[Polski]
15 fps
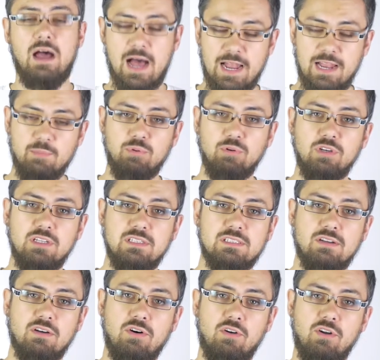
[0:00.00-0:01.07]
Ale póki
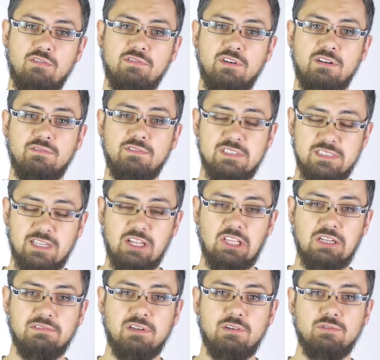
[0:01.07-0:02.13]
co rower
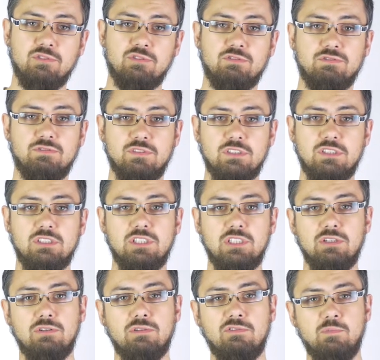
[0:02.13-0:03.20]
wystartował już w
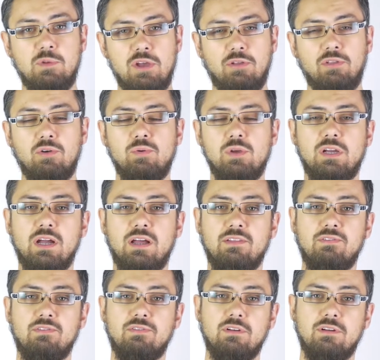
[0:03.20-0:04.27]
wyścigu w miniony
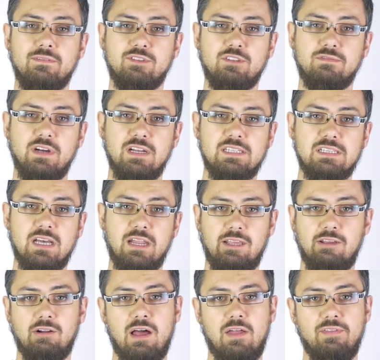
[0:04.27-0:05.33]
weekend w
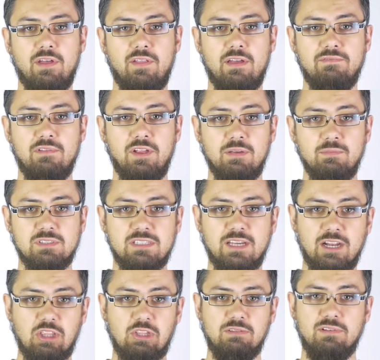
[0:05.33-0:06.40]
Szwajcarii, Landa Nef na nim
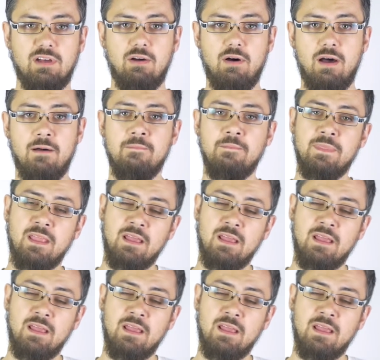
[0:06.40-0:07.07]
startowała.